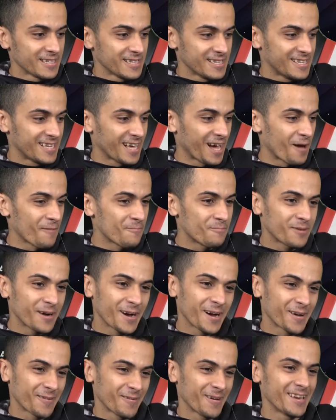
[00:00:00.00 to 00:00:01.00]
Il y a pas
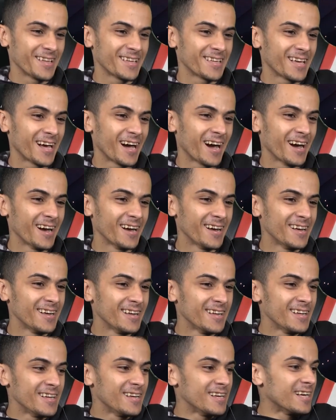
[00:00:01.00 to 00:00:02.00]
quoi, les gars.
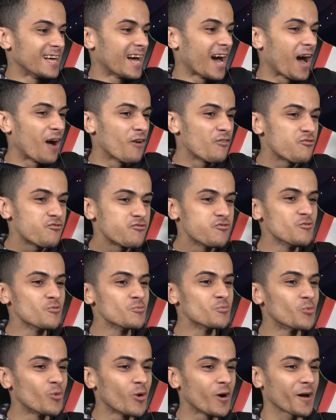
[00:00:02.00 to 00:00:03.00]
Un
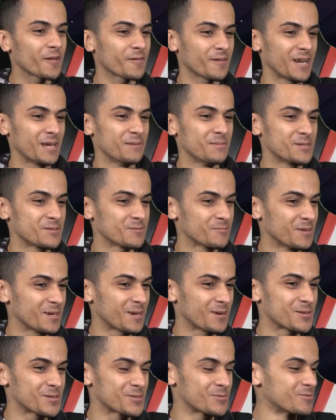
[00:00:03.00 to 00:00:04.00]
fumoir dans la maison, mais
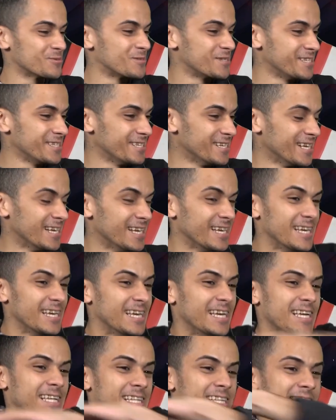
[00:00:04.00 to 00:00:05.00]
quand je vous dis,
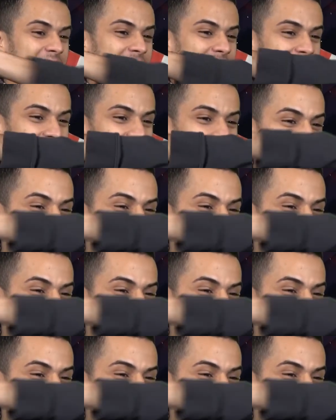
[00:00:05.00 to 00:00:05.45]
de la